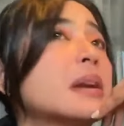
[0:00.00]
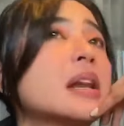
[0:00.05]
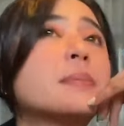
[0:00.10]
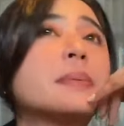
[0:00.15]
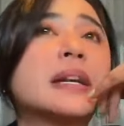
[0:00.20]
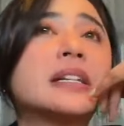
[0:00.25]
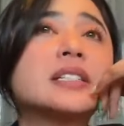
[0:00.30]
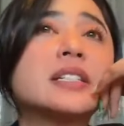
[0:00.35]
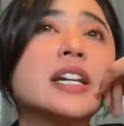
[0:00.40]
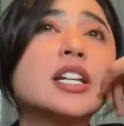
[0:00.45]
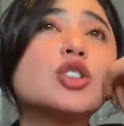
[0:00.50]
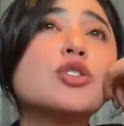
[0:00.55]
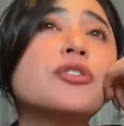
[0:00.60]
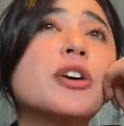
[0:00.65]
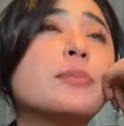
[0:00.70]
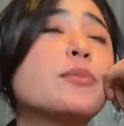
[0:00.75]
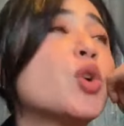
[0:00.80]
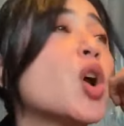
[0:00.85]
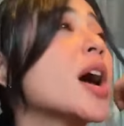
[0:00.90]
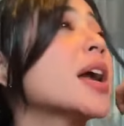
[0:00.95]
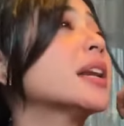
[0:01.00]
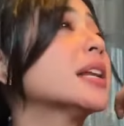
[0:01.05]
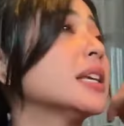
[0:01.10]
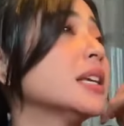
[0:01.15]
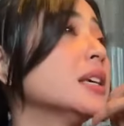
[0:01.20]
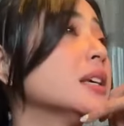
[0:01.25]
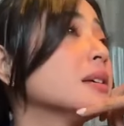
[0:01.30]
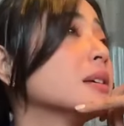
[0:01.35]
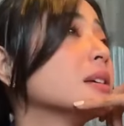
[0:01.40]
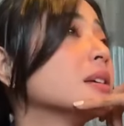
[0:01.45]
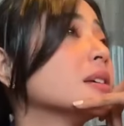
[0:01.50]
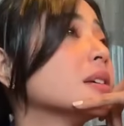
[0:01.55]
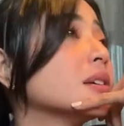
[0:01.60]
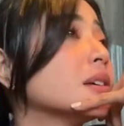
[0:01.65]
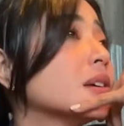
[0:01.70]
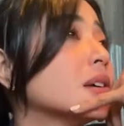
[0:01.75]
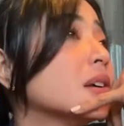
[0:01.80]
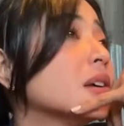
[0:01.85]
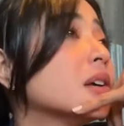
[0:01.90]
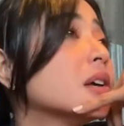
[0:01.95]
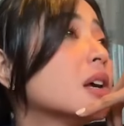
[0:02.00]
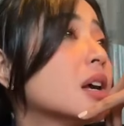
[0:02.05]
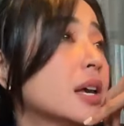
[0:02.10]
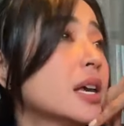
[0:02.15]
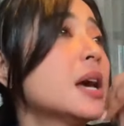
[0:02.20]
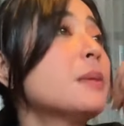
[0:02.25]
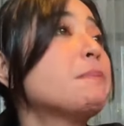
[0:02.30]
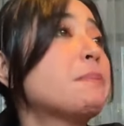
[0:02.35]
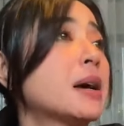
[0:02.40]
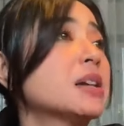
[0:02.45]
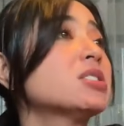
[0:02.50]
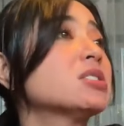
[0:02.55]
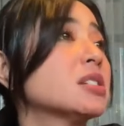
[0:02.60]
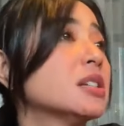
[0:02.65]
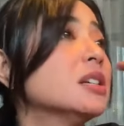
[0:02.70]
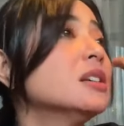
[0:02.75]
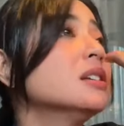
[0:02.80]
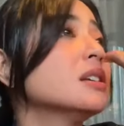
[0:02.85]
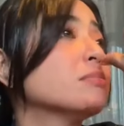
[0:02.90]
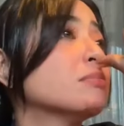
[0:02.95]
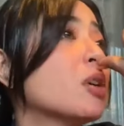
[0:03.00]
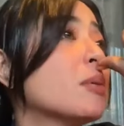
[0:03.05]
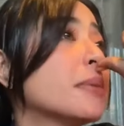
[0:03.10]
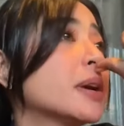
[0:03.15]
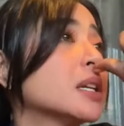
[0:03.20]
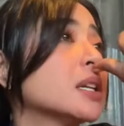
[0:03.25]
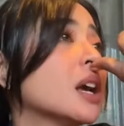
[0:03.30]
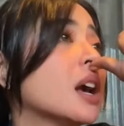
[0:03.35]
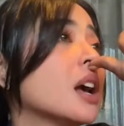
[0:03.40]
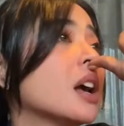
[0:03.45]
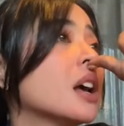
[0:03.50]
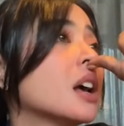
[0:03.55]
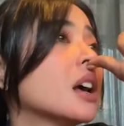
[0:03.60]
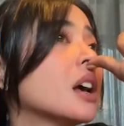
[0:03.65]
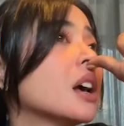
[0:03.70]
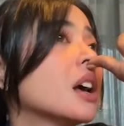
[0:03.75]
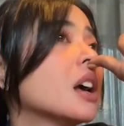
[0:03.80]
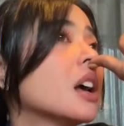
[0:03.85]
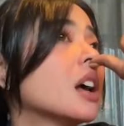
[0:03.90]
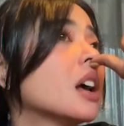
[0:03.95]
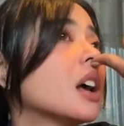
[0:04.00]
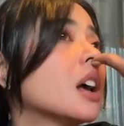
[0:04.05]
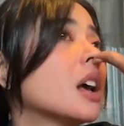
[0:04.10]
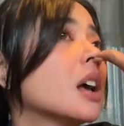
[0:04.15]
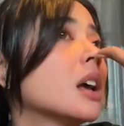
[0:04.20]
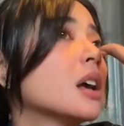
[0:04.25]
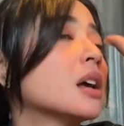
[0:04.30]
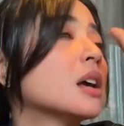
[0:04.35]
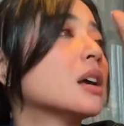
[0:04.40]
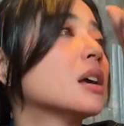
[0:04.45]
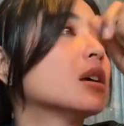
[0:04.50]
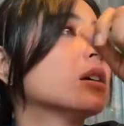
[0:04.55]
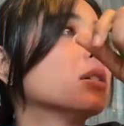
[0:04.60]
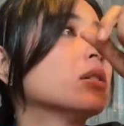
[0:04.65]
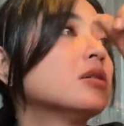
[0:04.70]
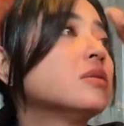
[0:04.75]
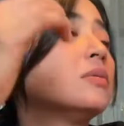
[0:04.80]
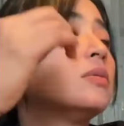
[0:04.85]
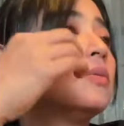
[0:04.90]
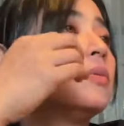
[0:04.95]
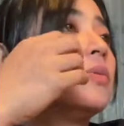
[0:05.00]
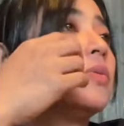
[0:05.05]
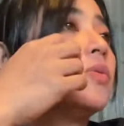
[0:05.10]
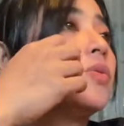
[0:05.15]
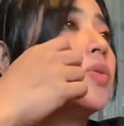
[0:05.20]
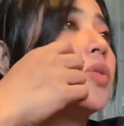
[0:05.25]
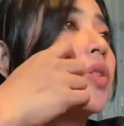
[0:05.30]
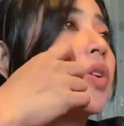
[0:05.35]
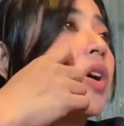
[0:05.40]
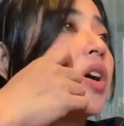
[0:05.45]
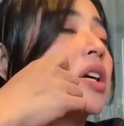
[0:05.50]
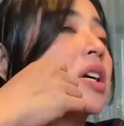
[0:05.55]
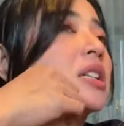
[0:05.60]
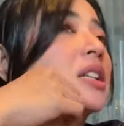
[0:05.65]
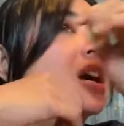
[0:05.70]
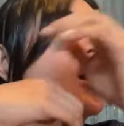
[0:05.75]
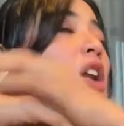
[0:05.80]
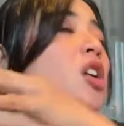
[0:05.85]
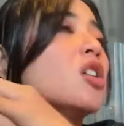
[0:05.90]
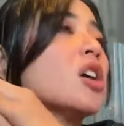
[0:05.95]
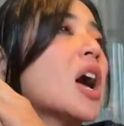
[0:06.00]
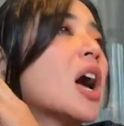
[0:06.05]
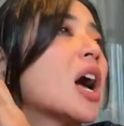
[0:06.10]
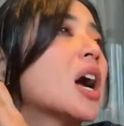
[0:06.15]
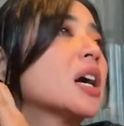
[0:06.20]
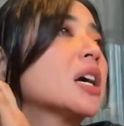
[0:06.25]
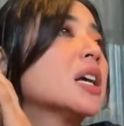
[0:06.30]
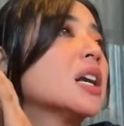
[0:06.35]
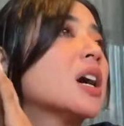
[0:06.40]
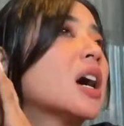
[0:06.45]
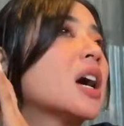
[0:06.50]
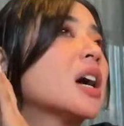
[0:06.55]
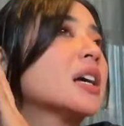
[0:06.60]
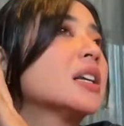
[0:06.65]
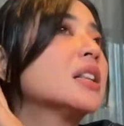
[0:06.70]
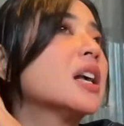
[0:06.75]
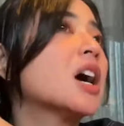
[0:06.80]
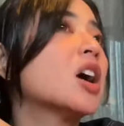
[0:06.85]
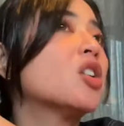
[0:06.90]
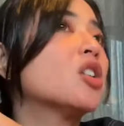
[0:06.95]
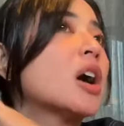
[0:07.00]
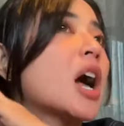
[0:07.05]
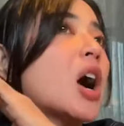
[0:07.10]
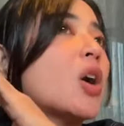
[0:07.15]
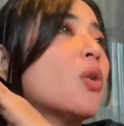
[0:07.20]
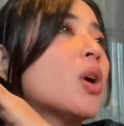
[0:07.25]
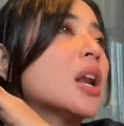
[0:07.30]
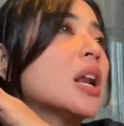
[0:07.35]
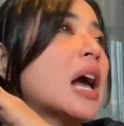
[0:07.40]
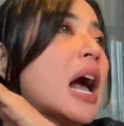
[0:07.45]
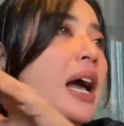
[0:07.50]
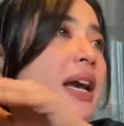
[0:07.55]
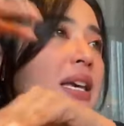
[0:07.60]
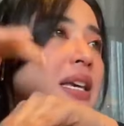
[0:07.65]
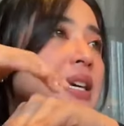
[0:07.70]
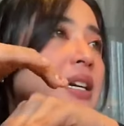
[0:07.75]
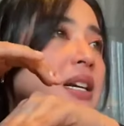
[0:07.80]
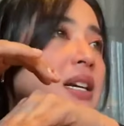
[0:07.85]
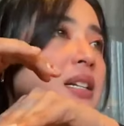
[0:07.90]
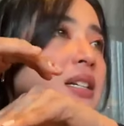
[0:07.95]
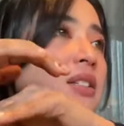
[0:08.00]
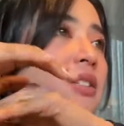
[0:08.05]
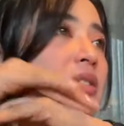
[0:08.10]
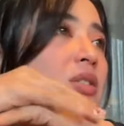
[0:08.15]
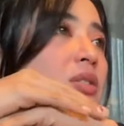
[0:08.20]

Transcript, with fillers: pemilihan presiden tuh Februari Iya pas sih momennya akhir akhir kita kan kita kalau nggak kita kalau nggak awal akhir